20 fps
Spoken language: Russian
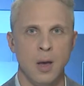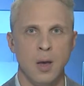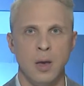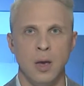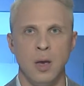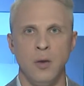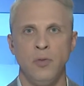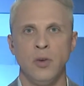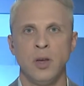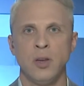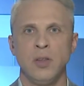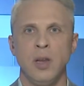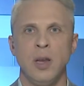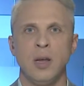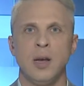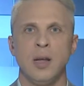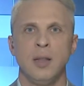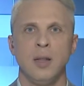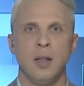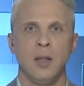Эфир
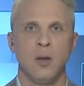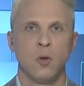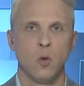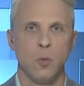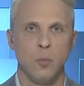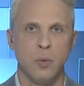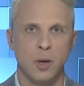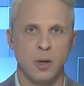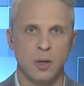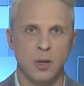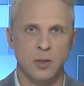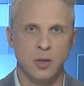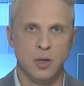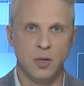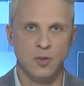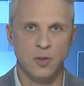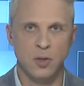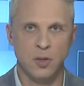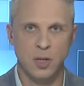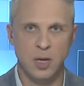телеканала «Губерния
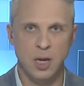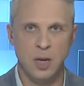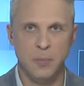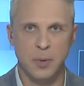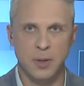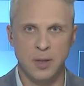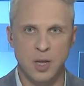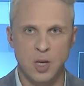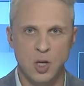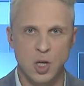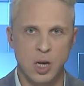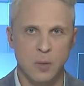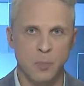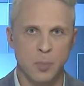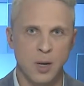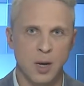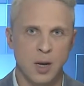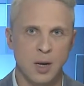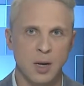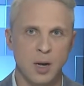33» продолжает
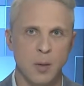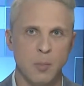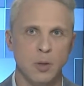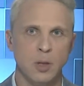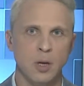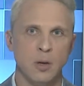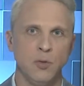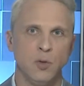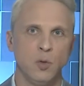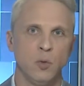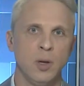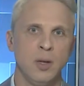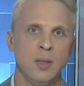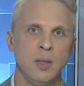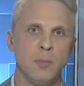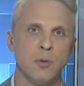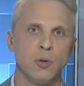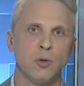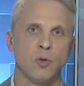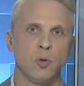программу на всю
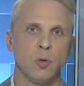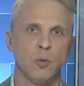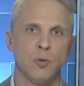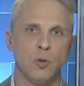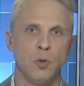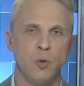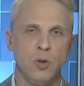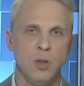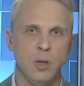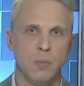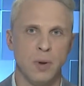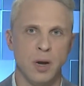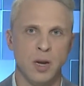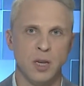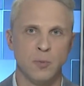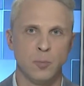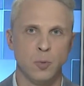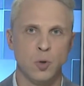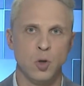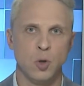Владимирскую в студии
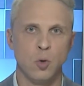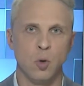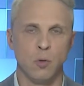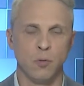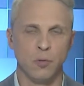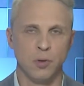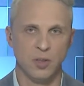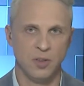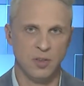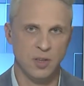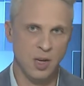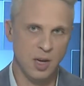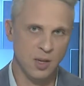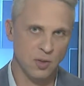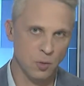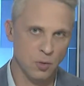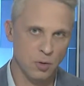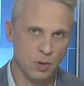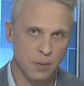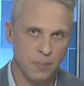Борис Пучков.
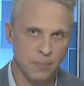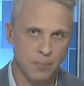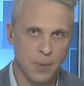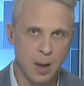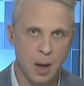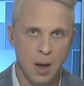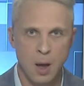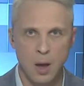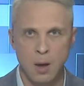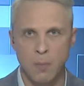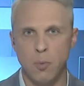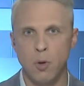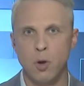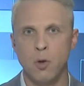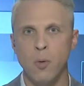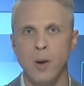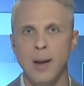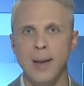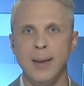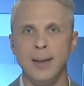Здравствуйте.
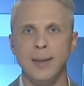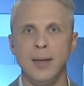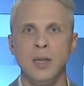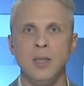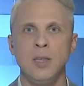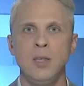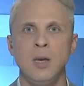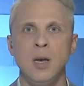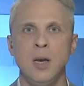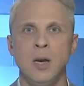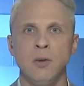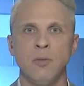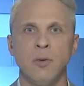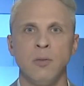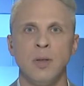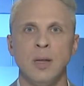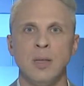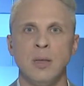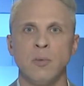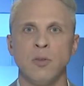Буквально на днях во
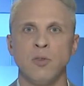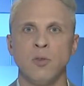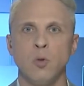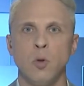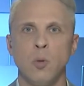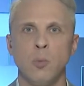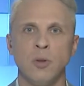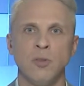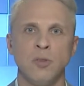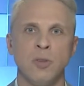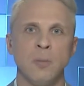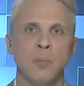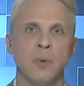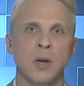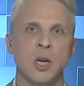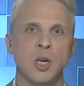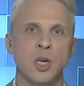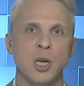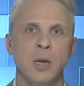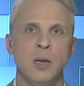Владимирской области
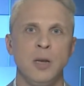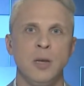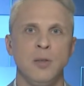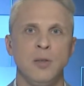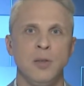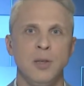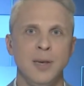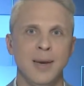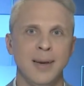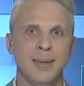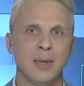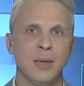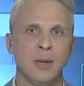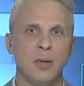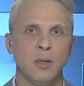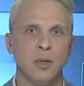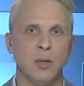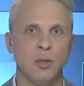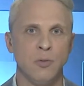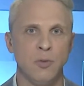прошли дни
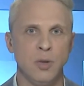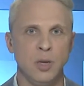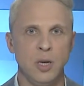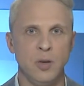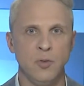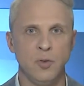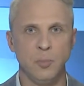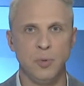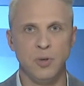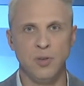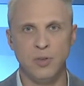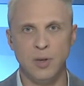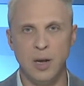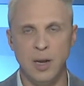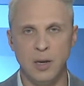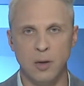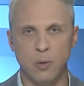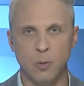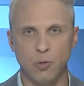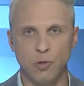открытых дверей в
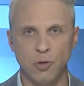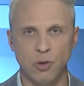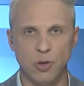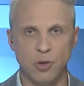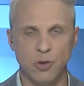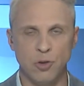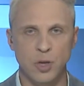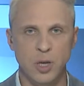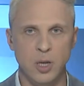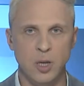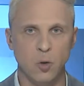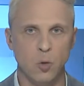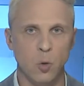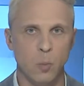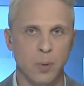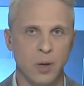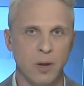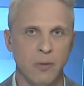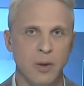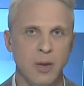специальных учреждениях
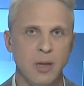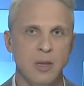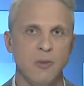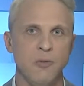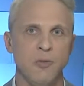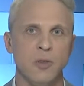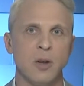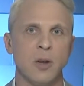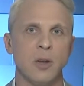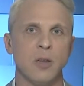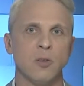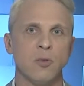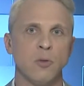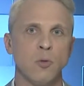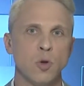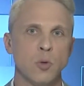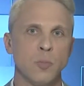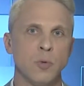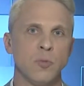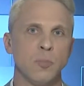Управления Федеральной
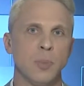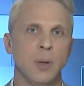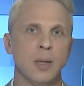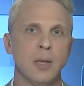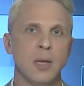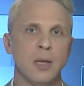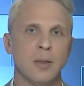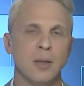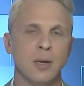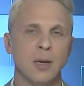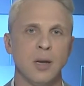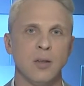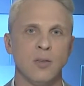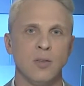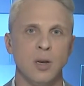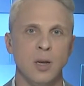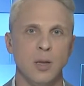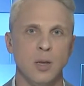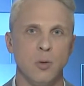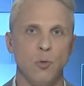службы исполнения
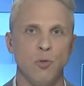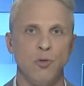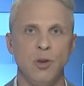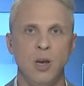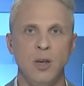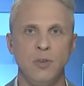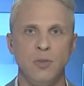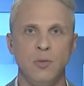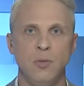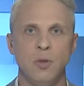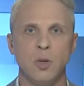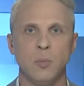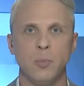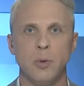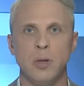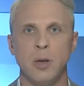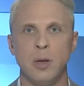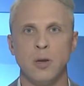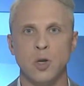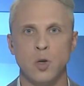наказаний. Участие в них
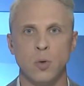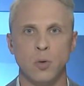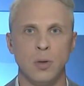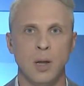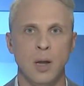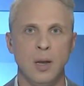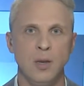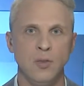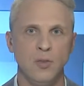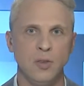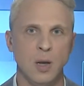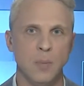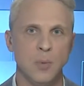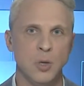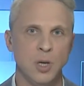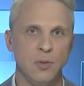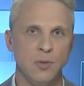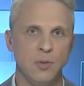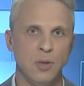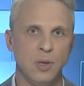приняли журналисты,
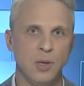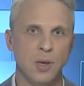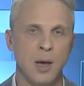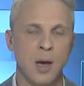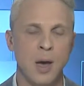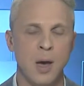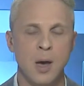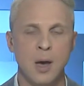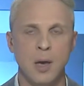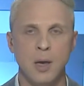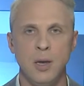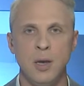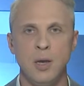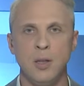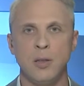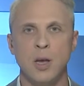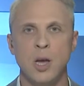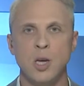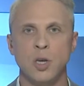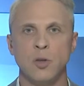общественники и
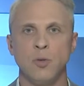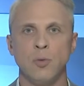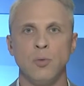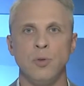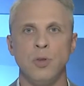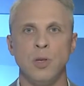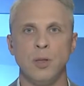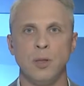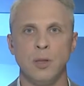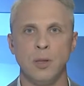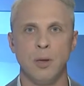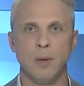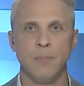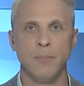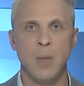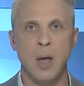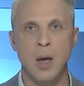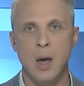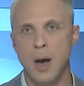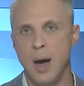даже студенты.
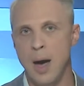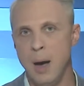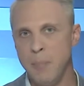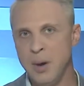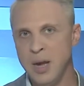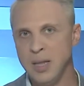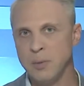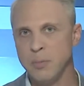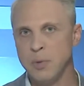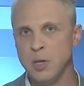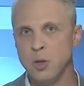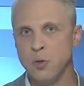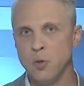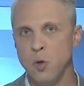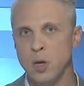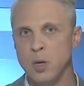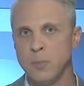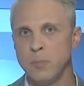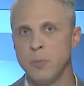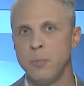Об этом и не
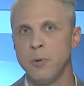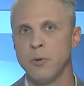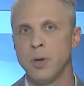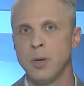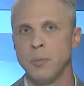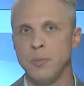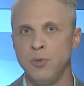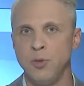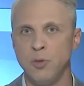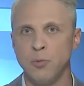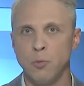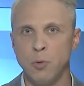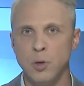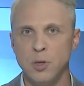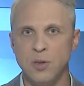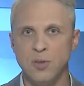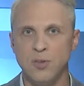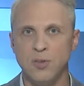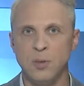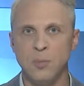только мы поговорим
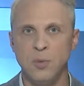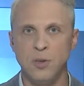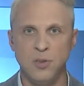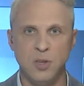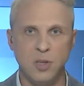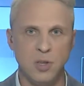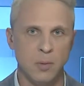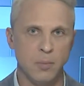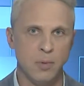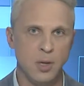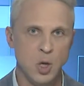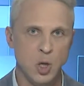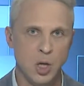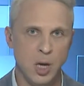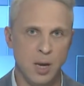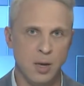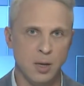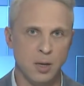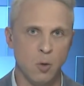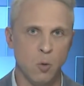сегодня с заместителем
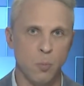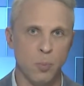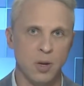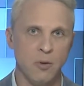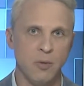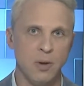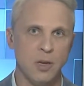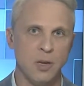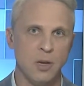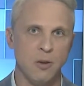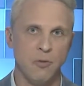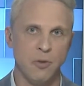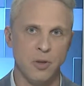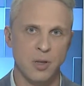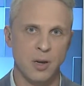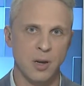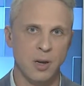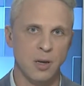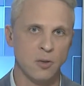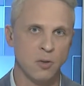начальника Управления
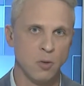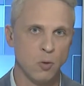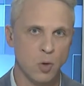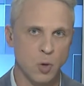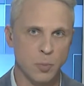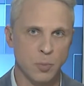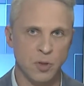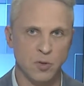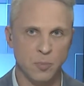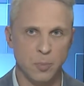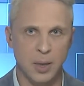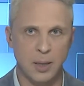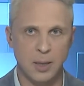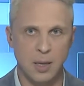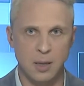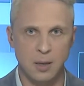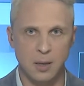Федеральной службы исполнения